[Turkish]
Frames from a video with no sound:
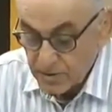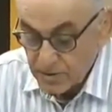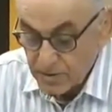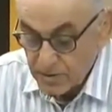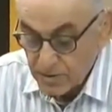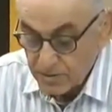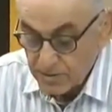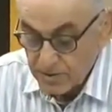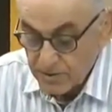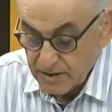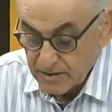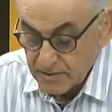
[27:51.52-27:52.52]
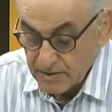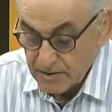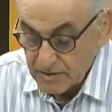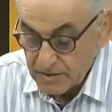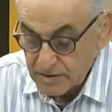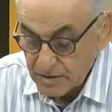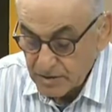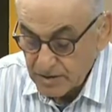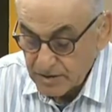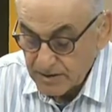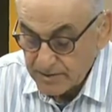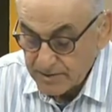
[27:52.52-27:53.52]
Türk Mimar Mühendis
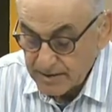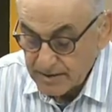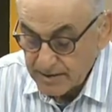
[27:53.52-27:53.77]
Odaları Birliği